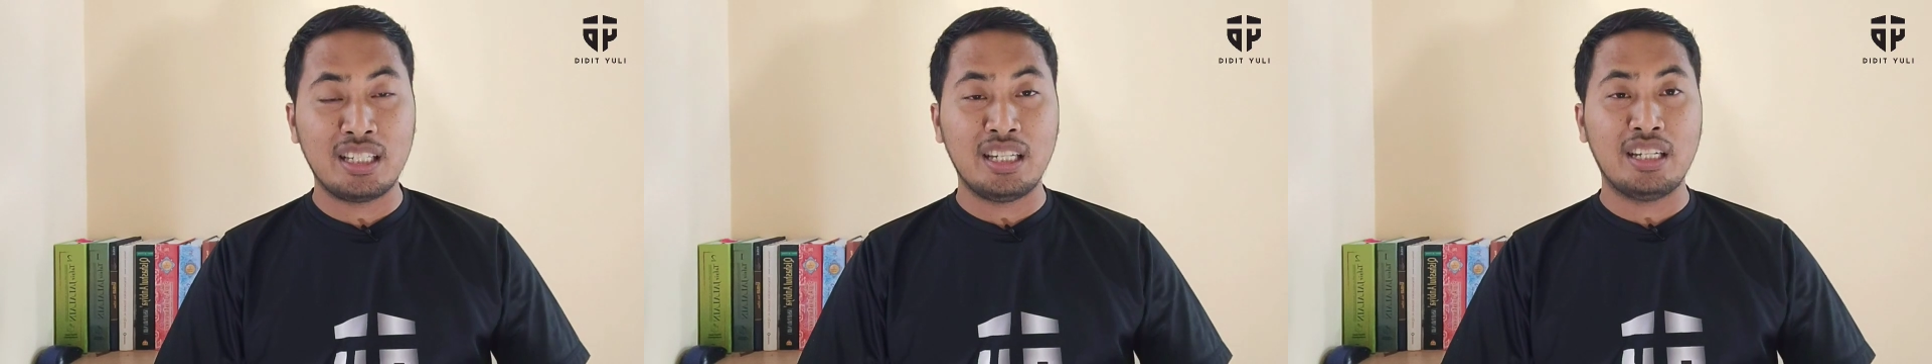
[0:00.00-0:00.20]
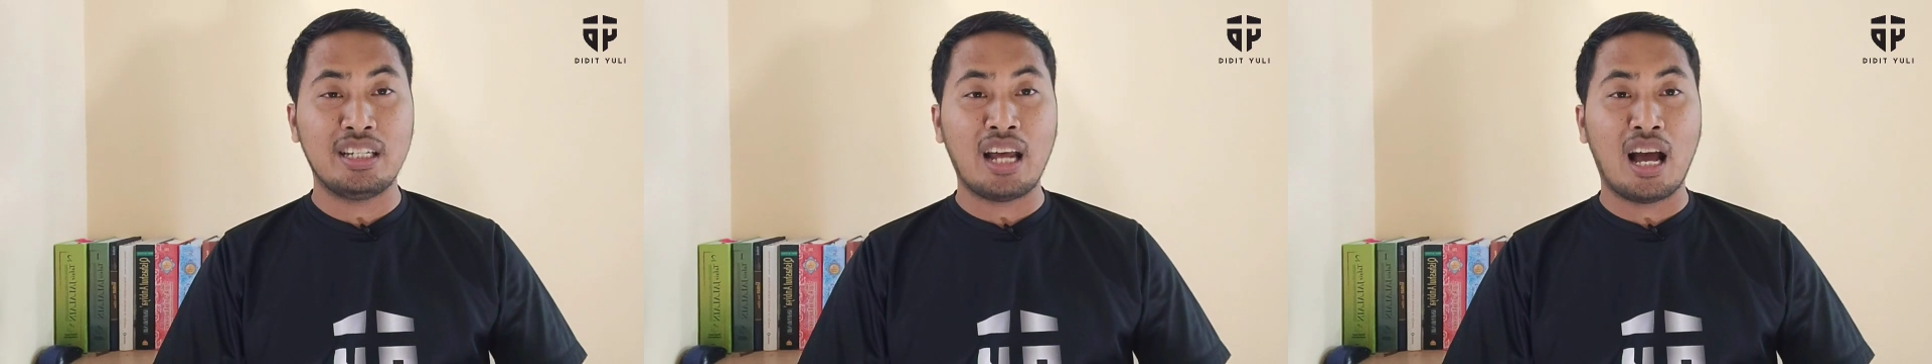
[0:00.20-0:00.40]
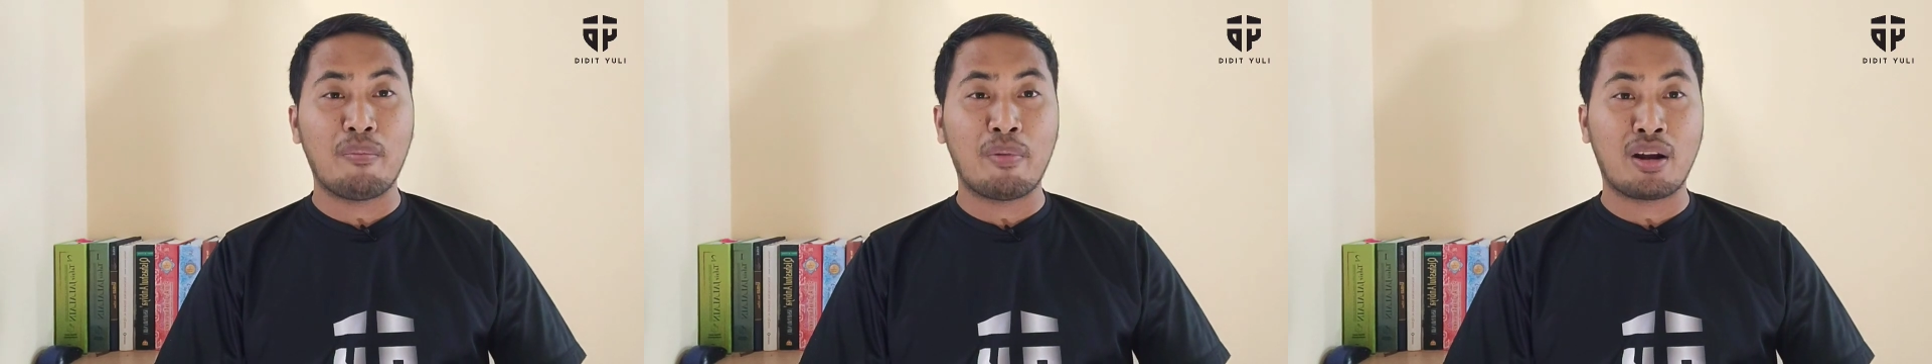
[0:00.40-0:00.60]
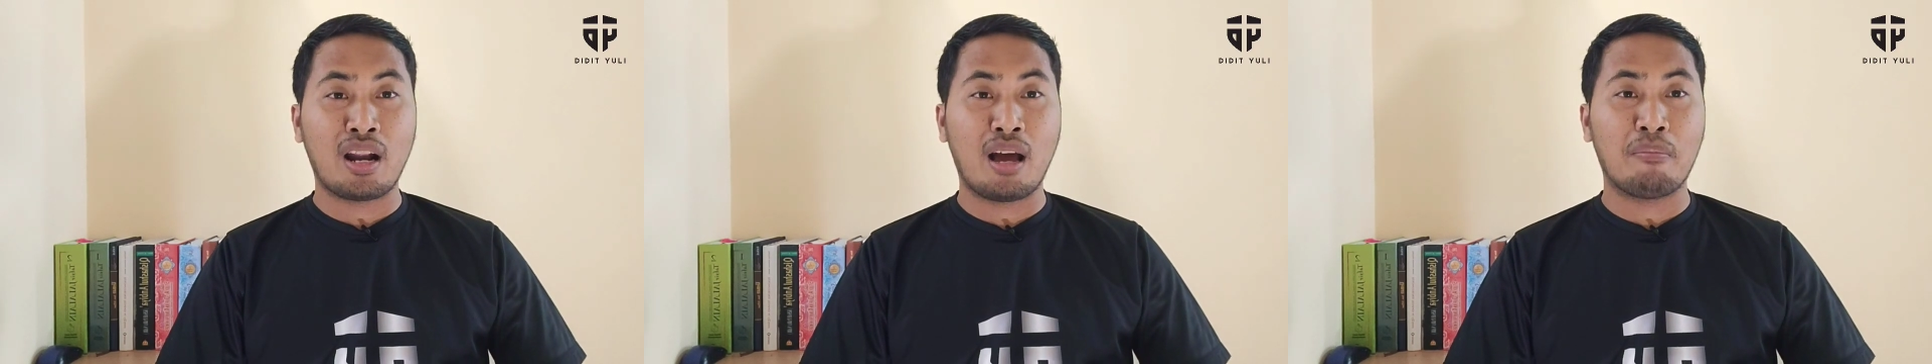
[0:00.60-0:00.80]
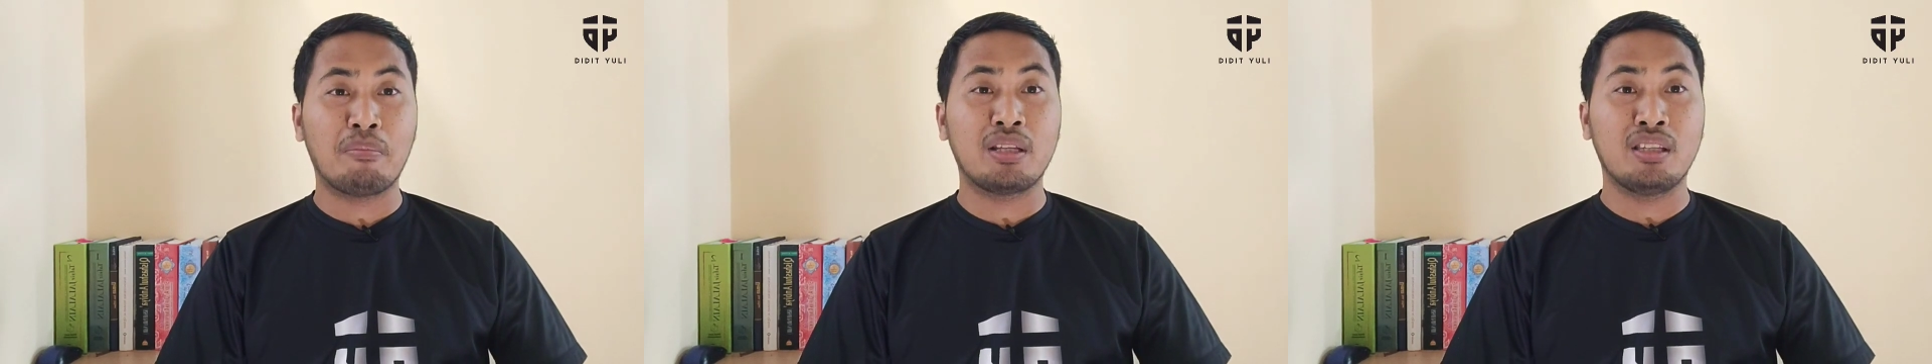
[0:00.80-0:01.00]
tidak
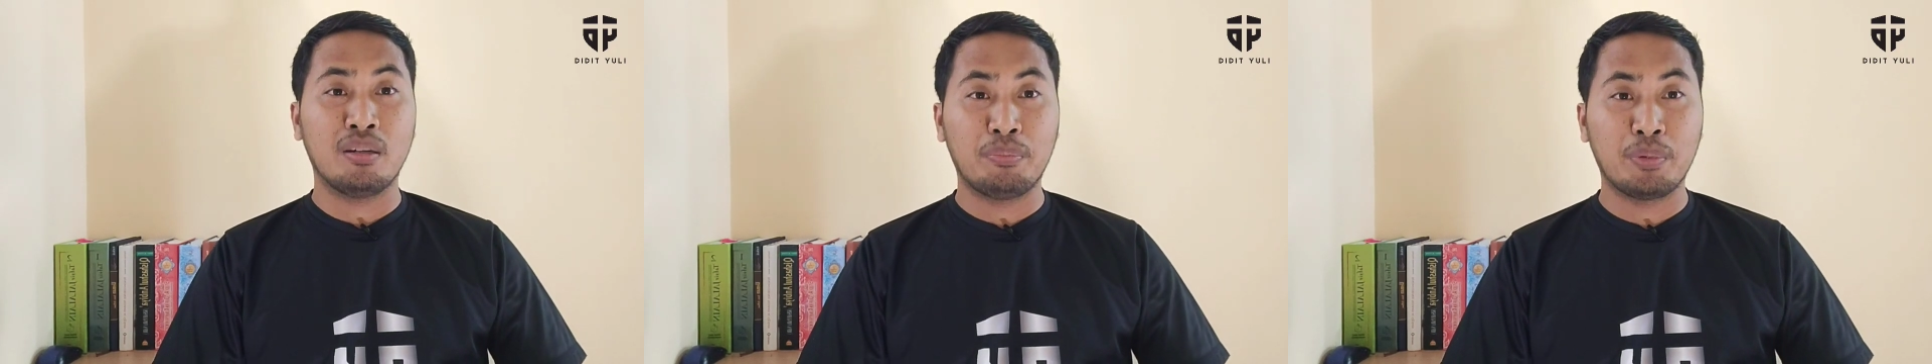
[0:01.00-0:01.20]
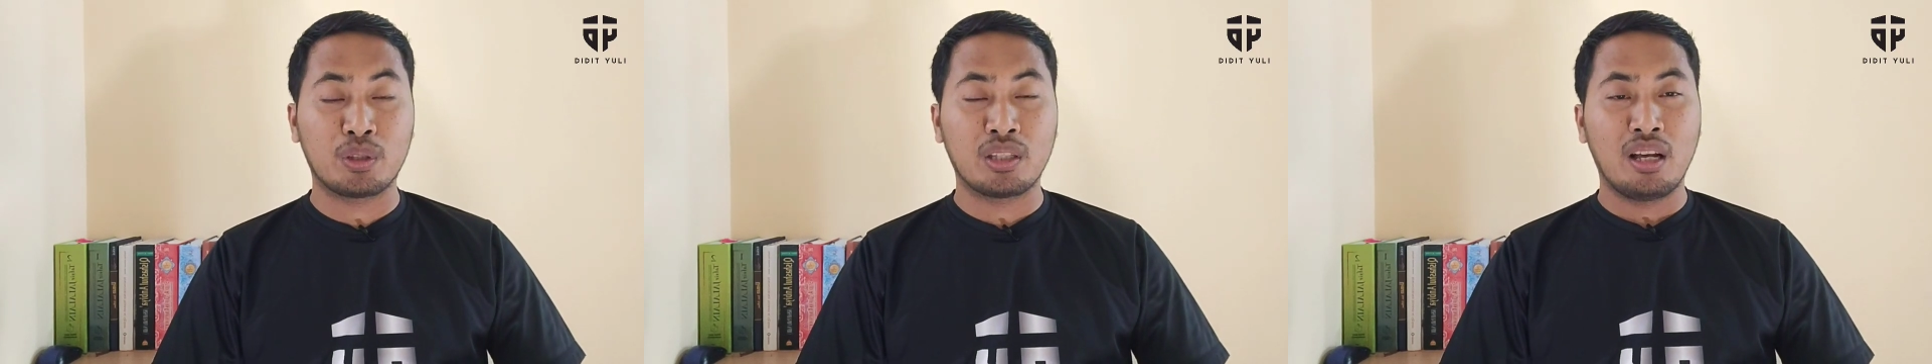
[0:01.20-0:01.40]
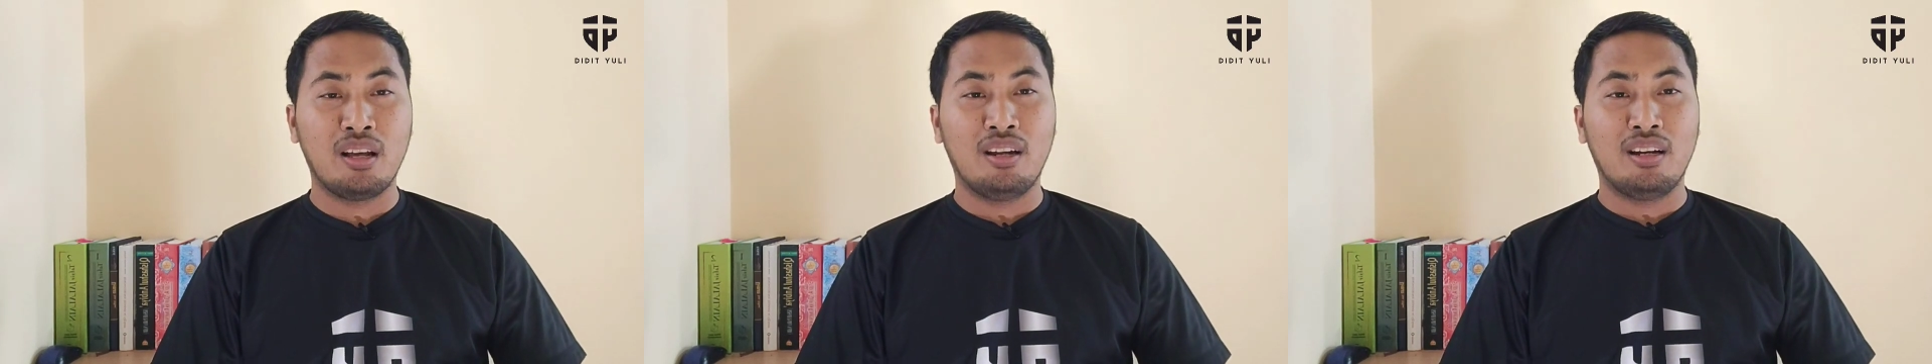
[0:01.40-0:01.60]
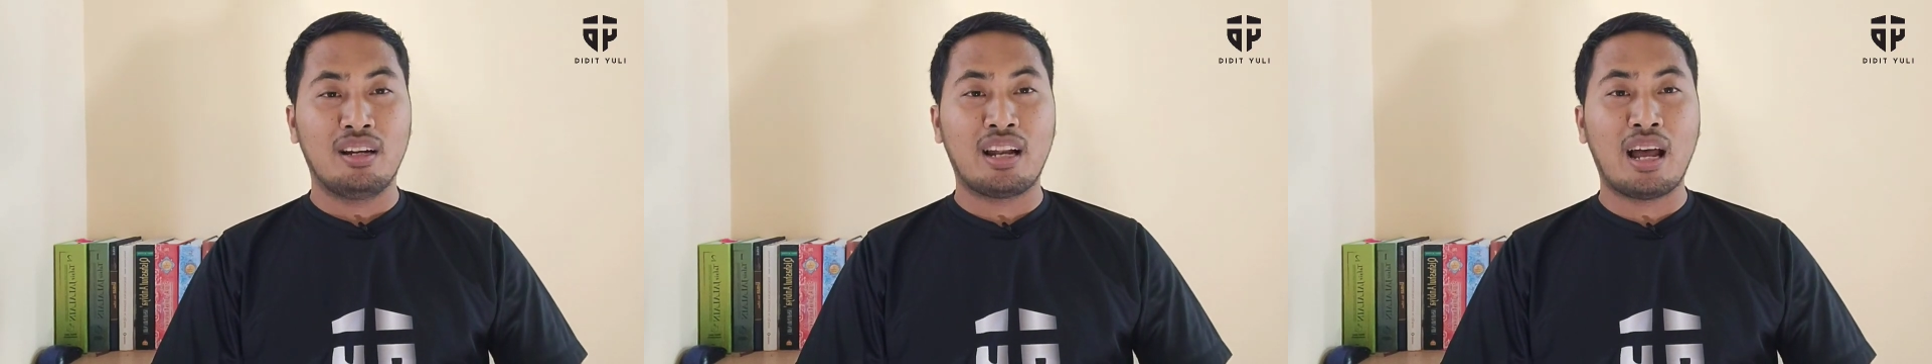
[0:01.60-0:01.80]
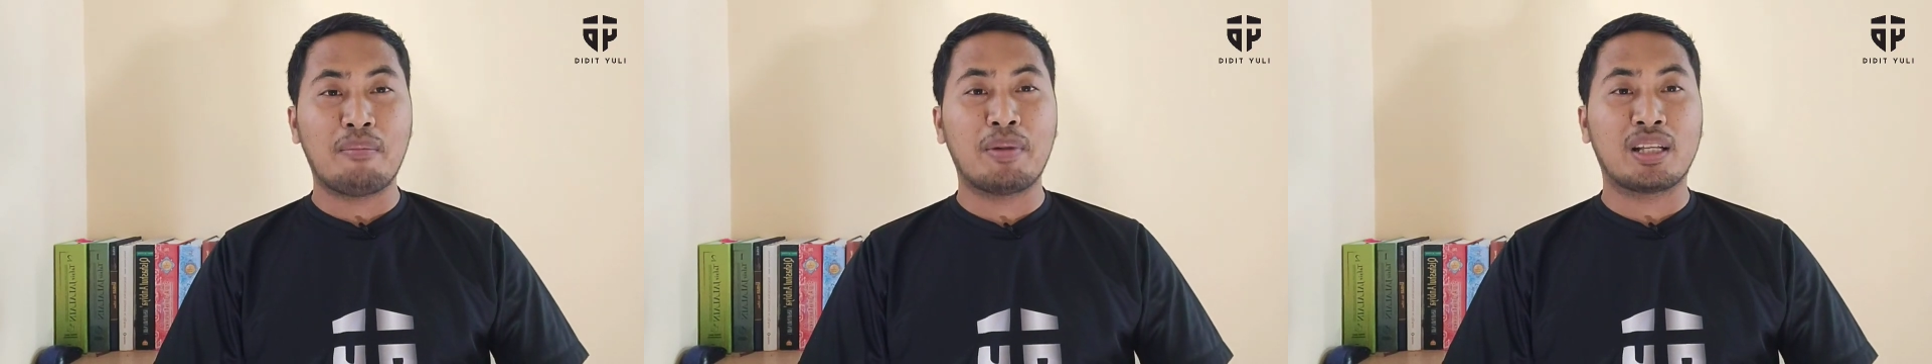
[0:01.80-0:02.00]
pernah menyebut
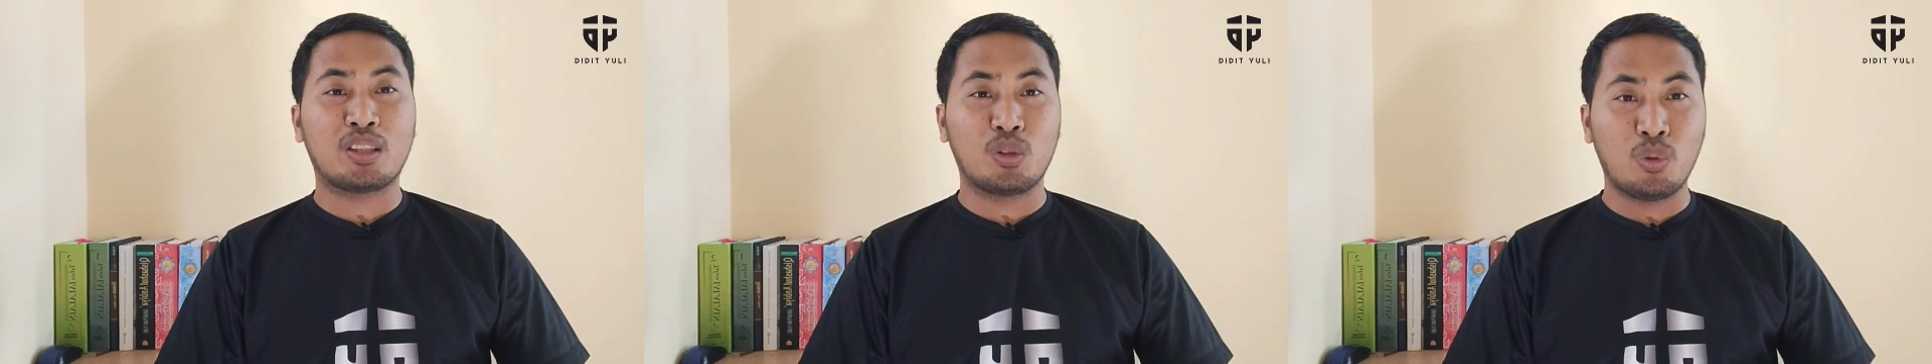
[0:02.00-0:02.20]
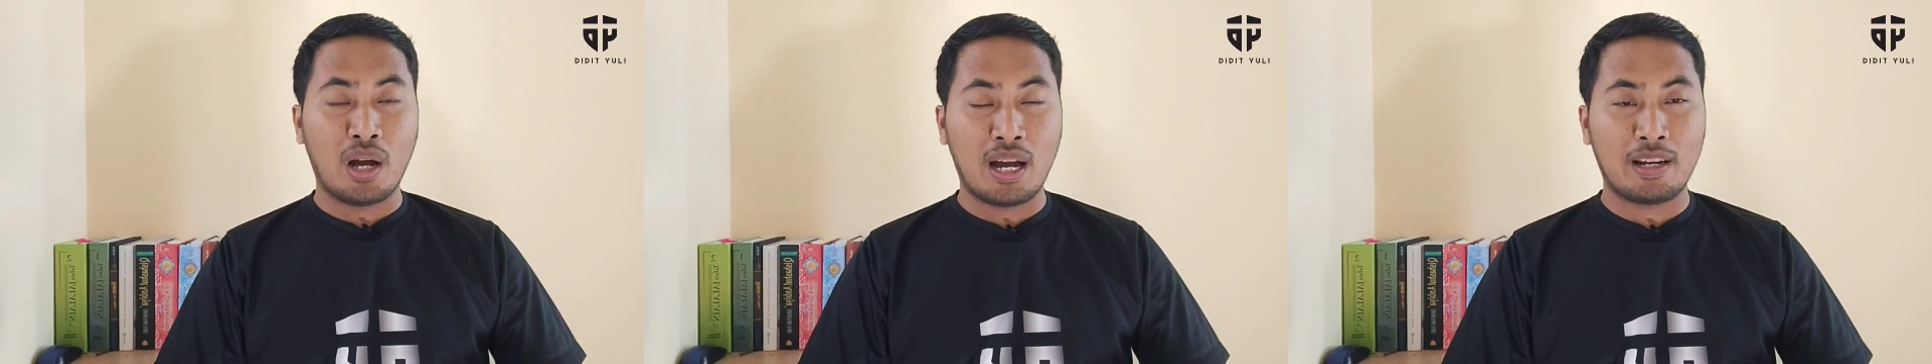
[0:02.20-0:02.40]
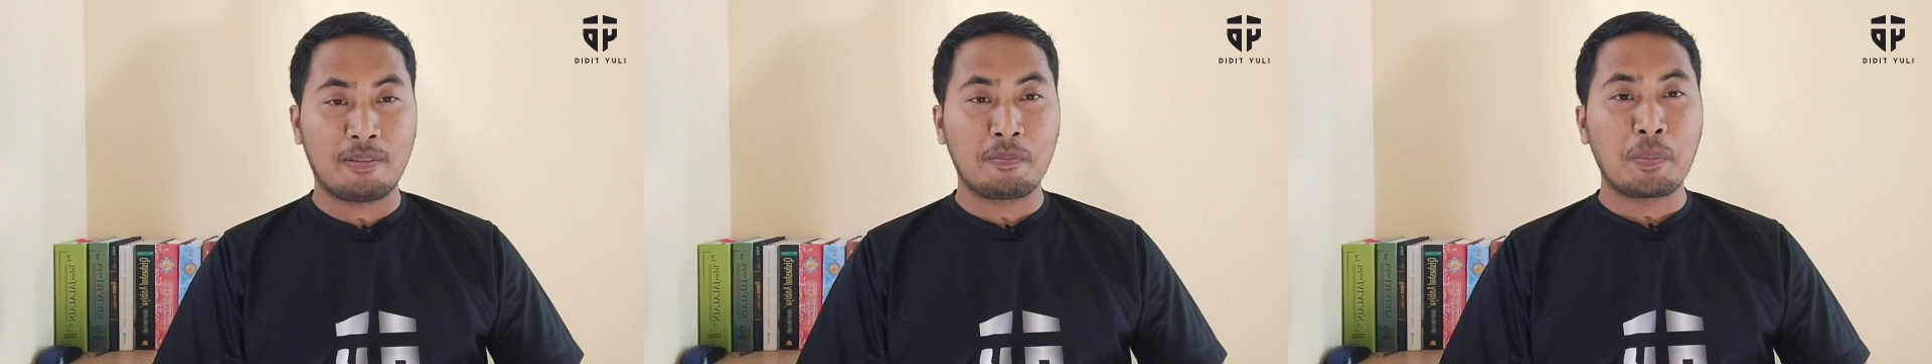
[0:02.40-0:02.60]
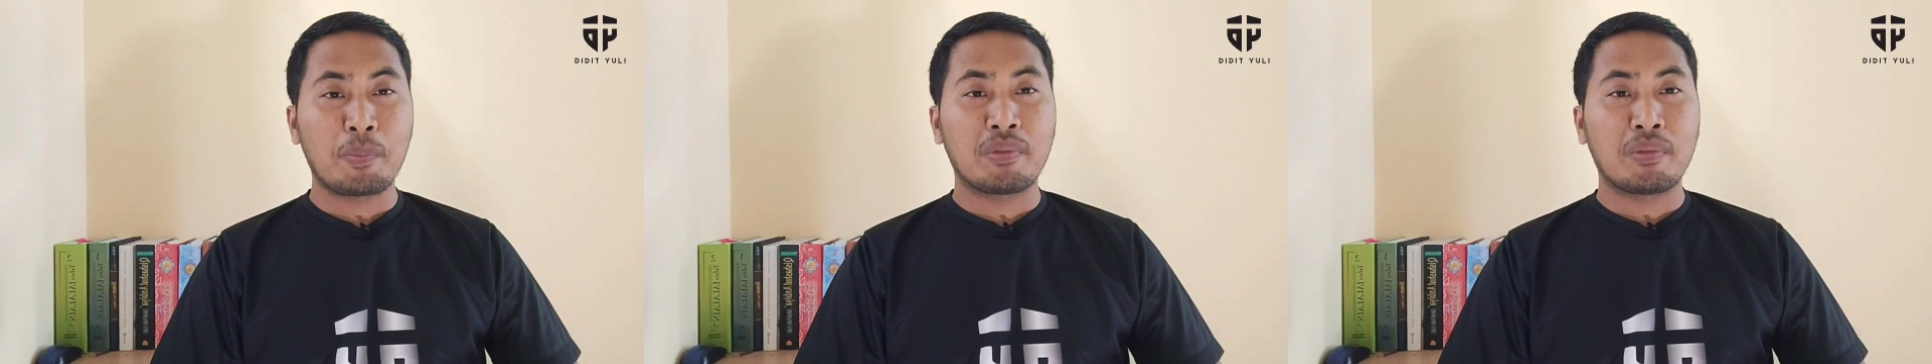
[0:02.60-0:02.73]
nama Tuhan